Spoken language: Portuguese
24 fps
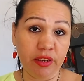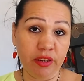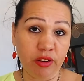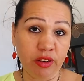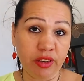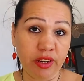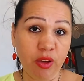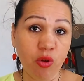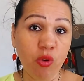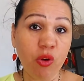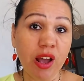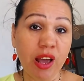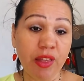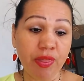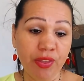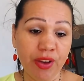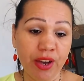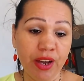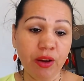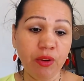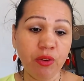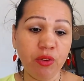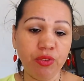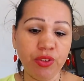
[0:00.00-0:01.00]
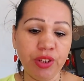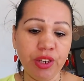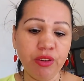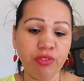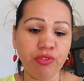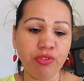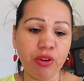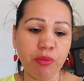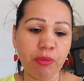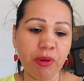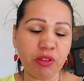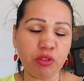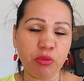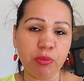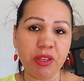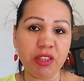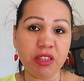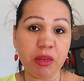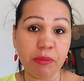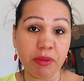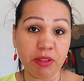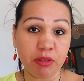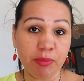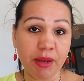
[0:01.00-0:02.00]
criei o canal, né? Foi mais ou menos
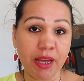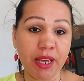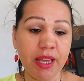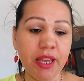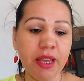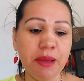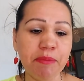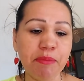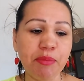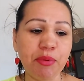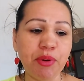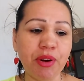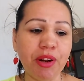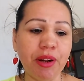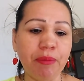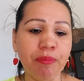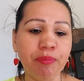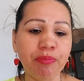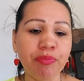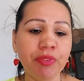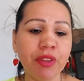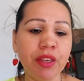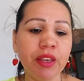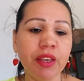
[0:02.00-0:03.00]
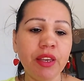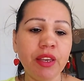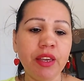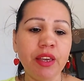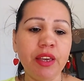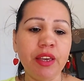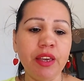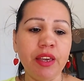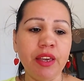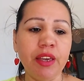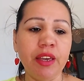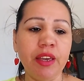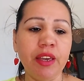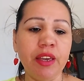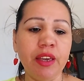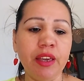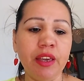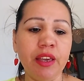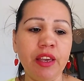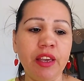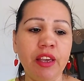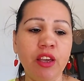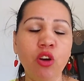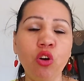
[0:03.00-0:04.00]
na mesma época.
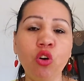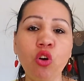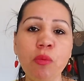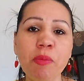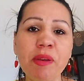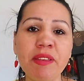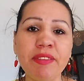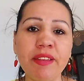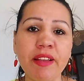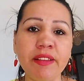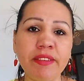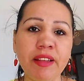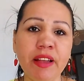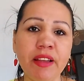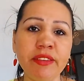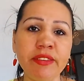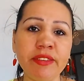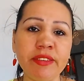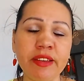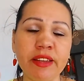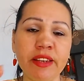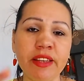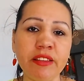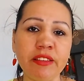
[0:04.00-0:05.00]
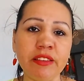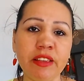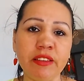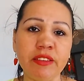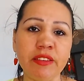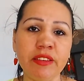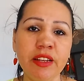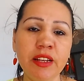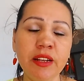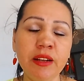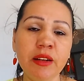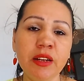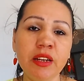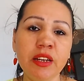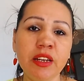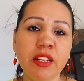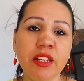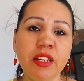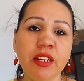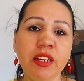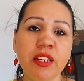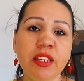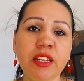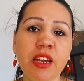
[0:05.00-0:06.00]
Eh, eu comecei a ter inscritas, né?
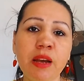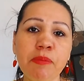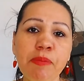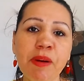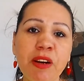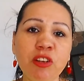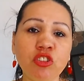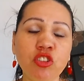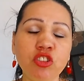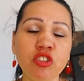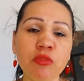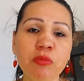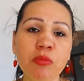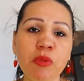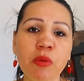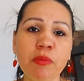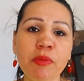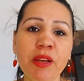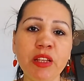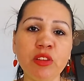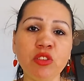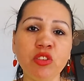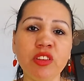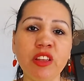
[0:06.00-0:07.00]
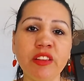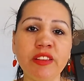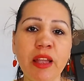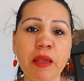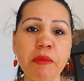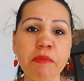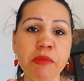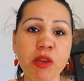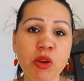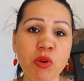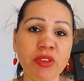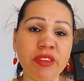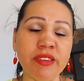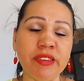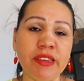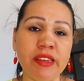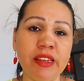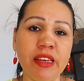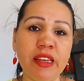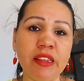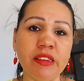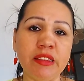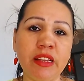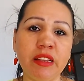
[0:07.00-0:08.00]
E a partir do momento que você tem mil
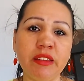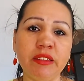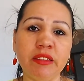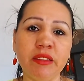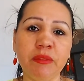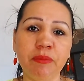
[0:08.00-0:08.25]
inscritas